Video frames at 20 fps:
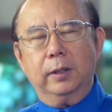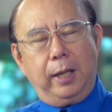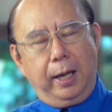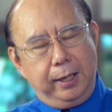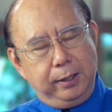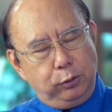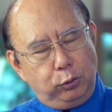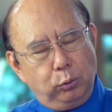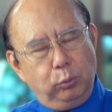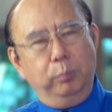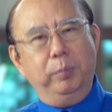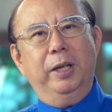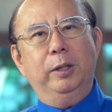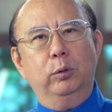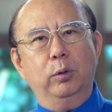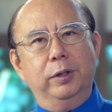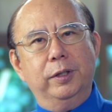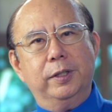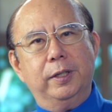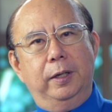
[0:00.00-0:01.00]
单独面
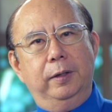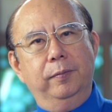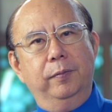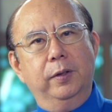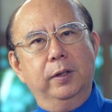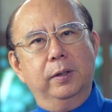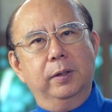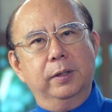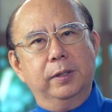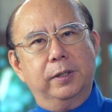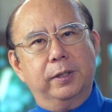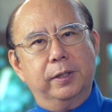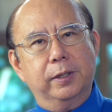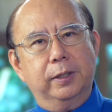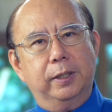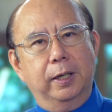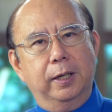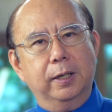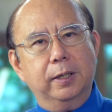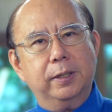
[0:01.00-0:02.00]
对神，使
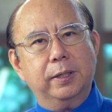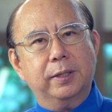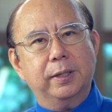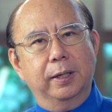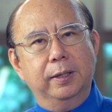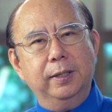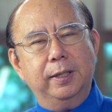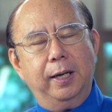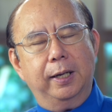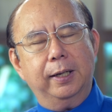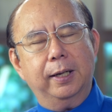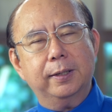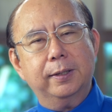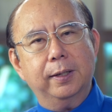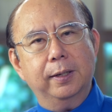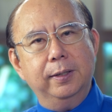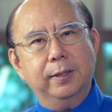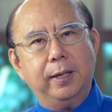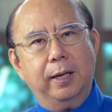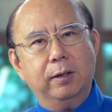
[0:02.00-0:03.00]
得神在他
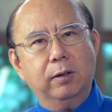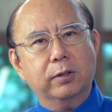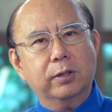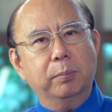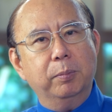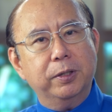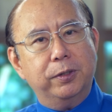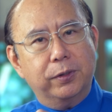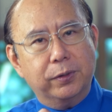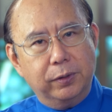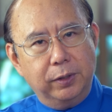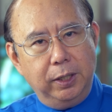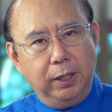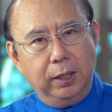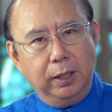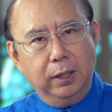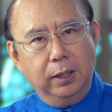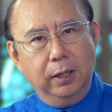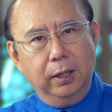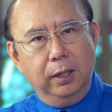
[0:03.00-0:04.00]
身上有什么旨意，